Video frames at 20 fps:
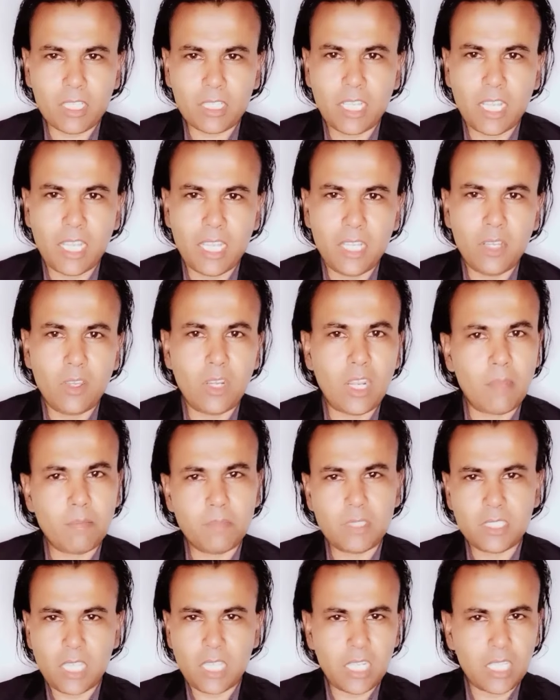आया और आपने
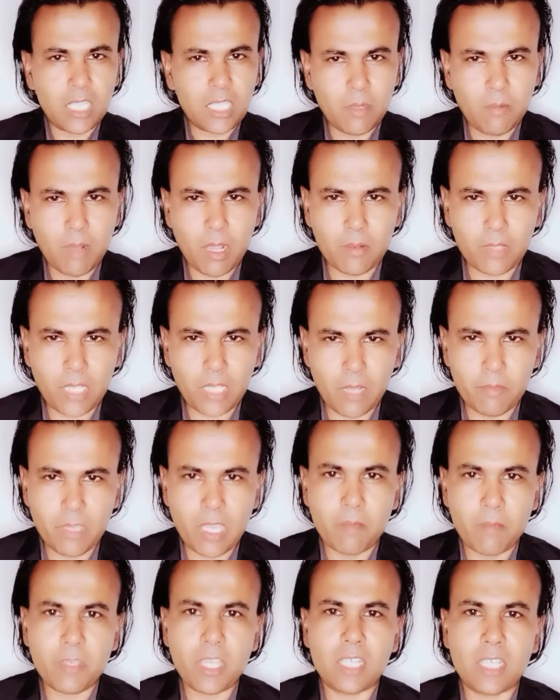सारी कमा
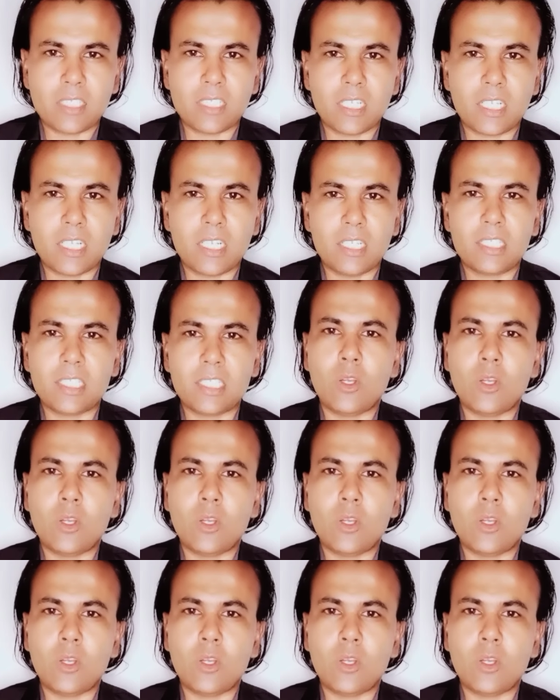कामयाबी हासिल कर दी